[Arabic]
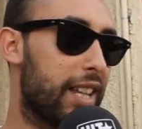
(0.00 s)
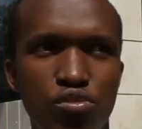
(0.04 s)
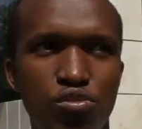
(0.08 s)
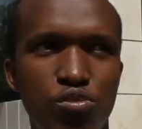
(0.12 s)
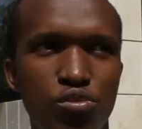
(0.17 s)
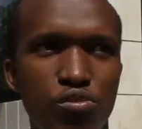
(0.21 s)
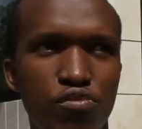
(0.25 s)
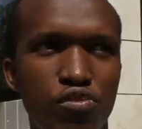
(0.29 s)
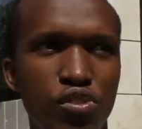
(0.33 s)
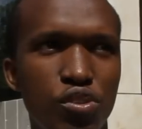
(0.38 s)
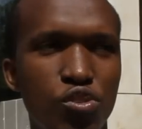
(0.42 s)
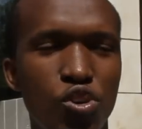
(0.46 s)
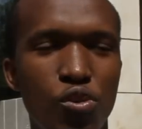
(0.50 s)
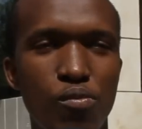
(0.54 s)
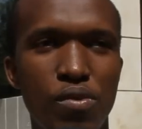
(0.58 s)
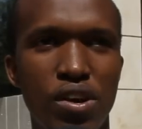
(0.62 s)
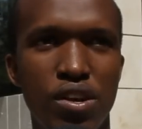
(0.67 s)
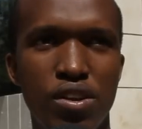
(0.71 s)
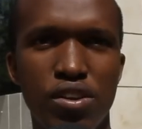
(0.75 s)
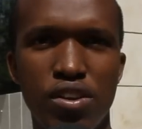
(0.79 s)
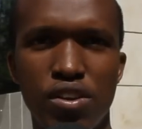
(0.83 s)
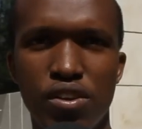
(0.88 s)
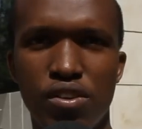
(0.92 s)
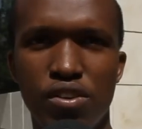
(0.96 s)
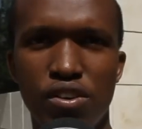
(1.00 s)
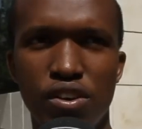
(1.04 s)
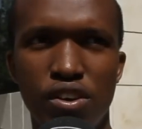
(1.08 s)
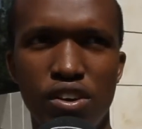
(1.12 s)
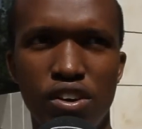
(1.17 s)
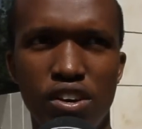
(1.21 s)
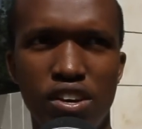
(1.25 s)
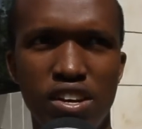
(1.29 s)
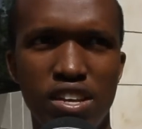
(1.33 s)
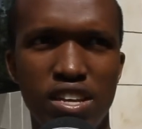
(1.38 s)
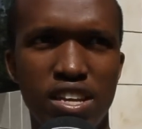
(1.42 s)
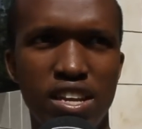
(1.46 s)
جو suis venu au Maroc
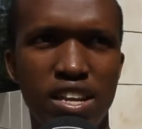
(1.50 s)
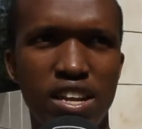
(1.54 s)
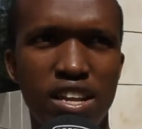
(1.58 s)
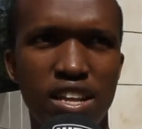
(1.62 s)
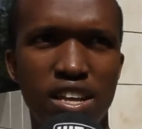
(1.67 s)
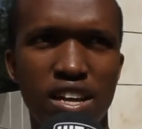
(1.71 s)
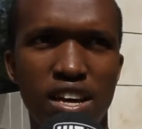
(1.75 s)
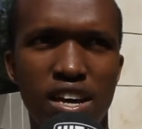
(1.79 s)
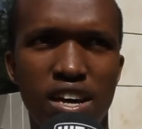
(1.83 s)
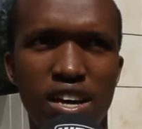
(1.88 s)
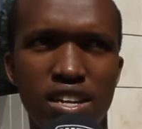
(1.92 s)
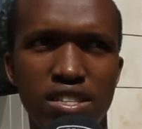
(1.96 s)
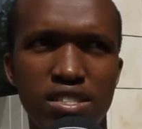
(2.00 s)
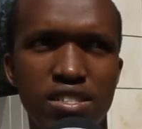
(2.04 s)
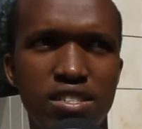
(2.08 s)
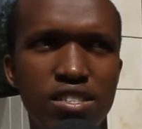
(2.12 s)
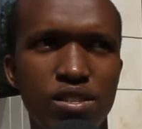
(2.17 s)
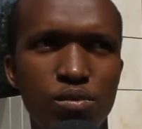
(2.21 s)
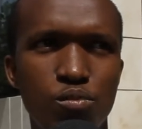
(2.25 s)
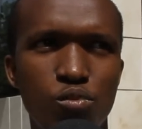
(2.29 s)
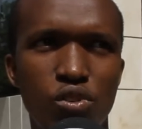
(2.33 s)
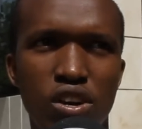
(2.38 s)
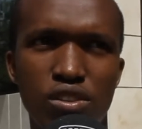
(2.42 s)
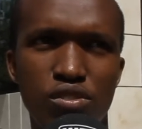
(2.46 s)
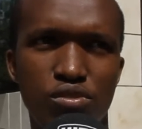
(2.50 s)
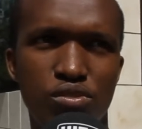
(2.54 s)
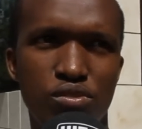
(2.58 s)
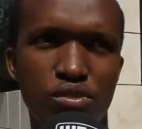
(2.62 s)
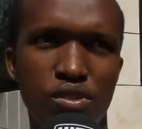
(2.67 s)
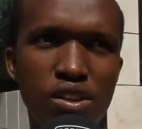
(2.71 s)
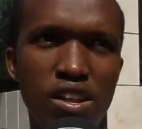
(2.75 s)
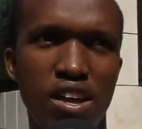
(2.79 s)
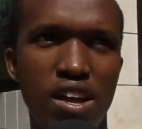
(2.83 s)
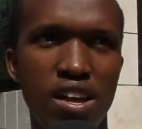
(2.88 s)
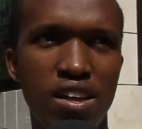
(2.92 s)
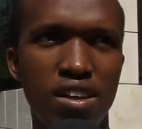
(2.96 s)
euh, il y a 10 mois de
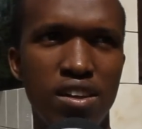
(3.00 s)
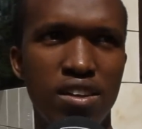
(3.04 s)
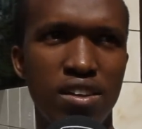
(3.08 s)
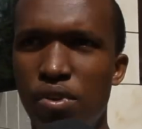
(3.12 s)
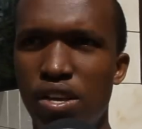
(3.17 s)
cela,